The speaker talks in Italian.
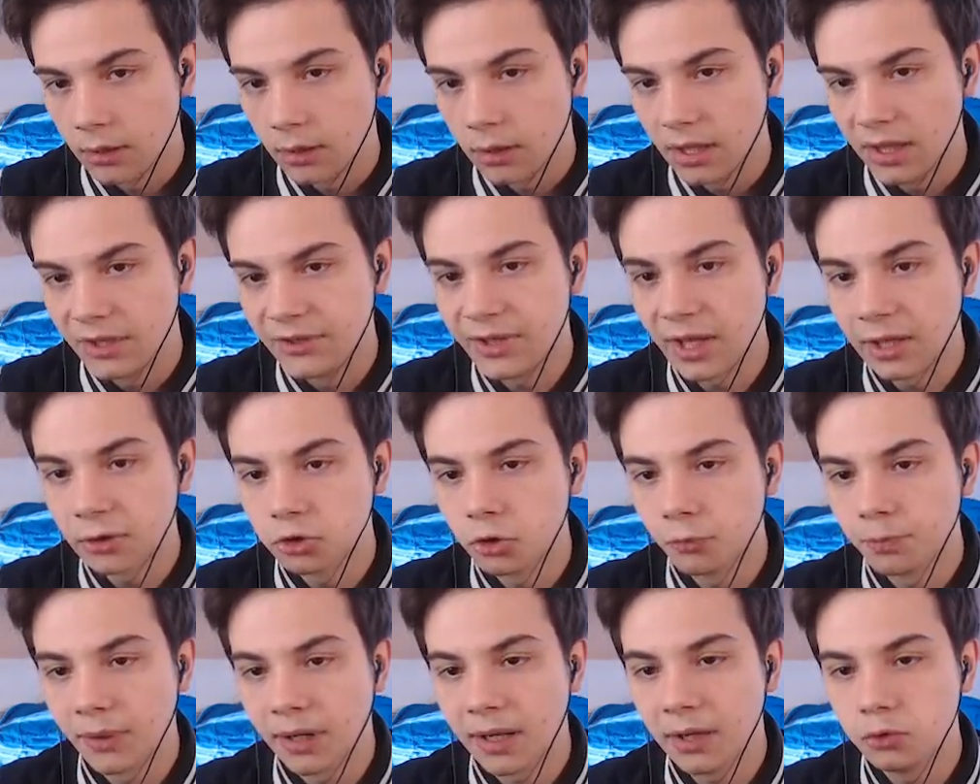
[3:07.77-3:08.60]
Esatto,
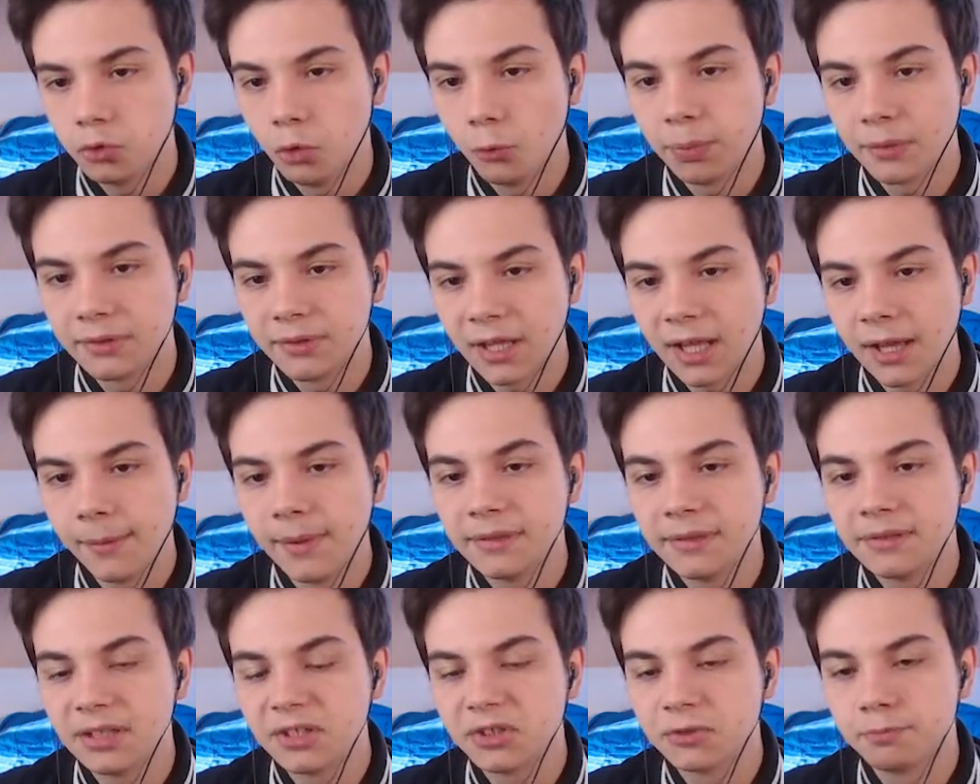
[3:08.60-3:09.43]
perché tu
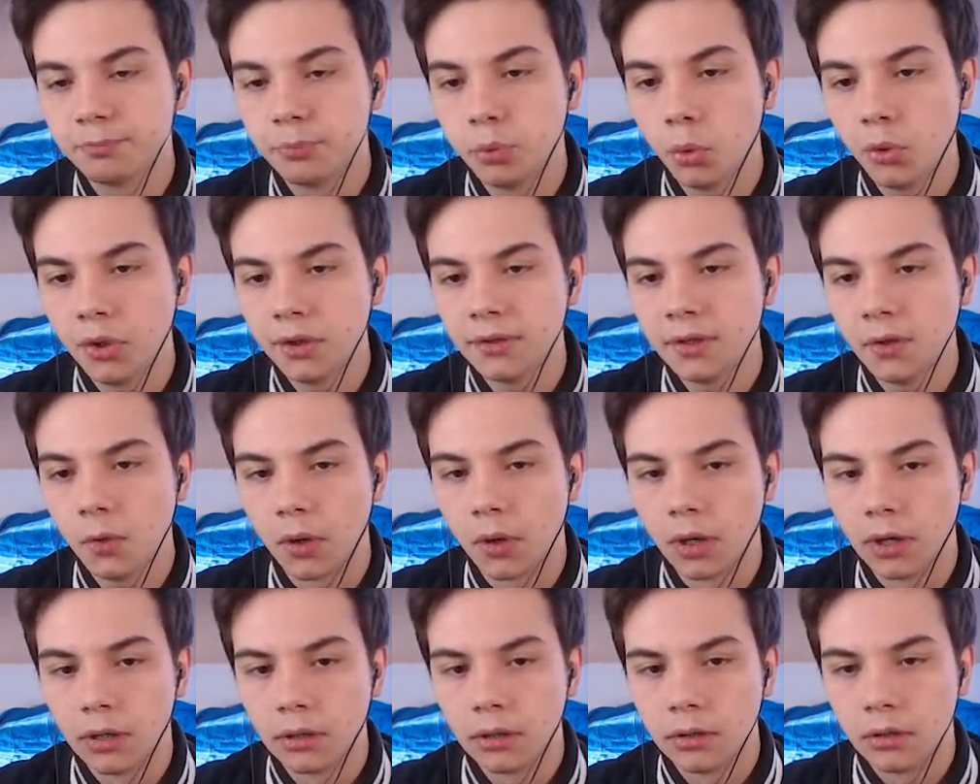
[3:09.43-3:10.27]
praticamente sbuchi di
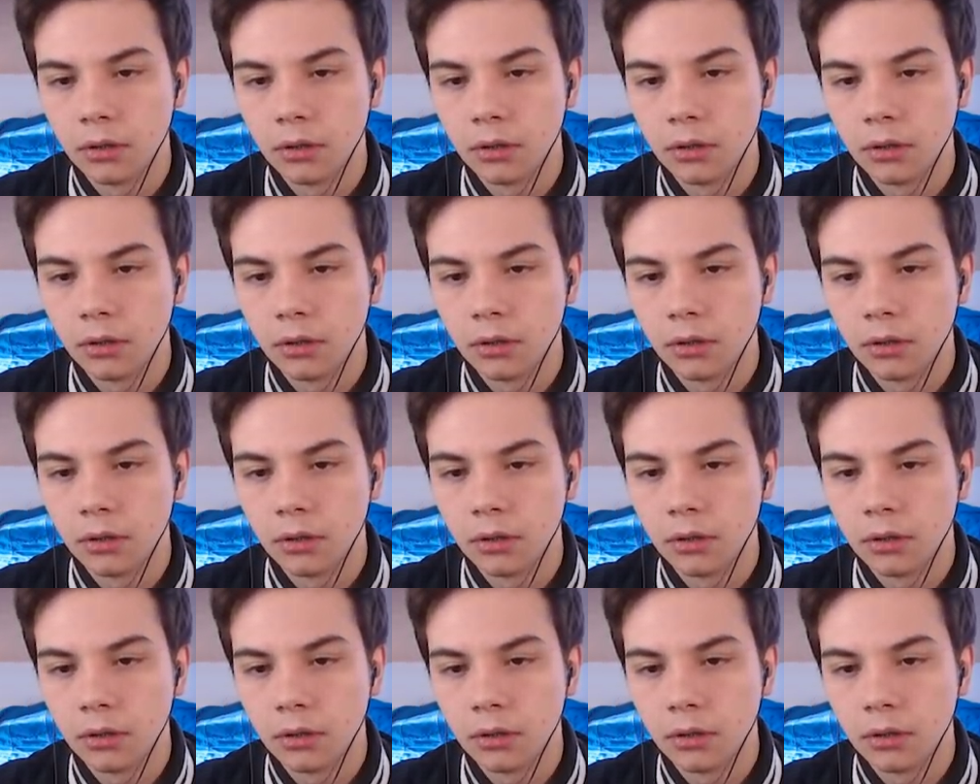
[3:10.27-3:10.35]
qua.